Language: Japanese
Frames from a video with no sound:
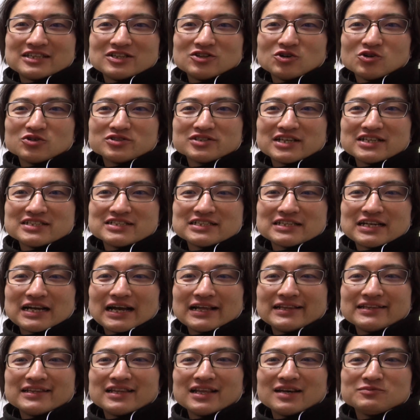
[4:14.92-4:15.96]
「機動戦士
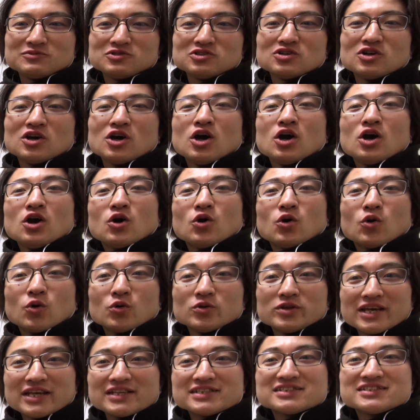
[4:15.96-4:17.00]
ガンダム
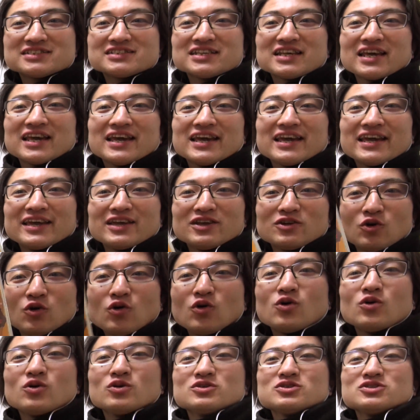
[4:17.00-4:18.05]
オデッセイ」
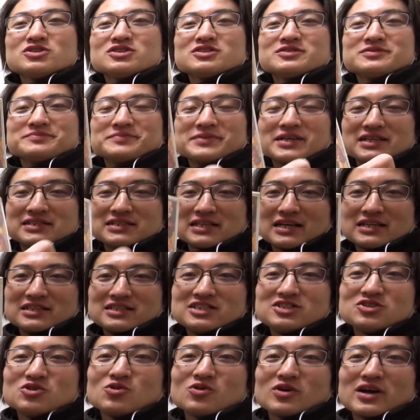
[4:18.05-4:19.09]
を皆さん
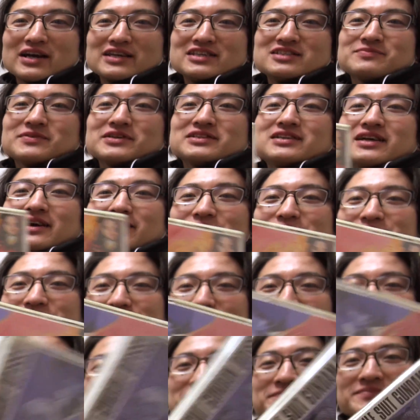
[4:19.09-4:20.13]
に紹介しました
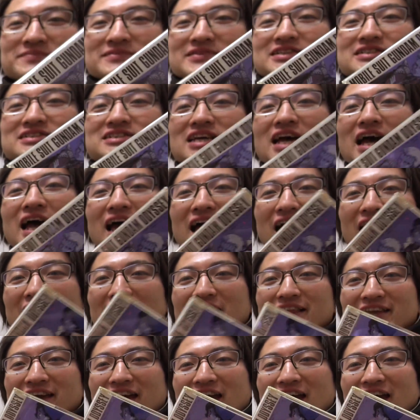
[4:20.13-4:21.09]
じゃあ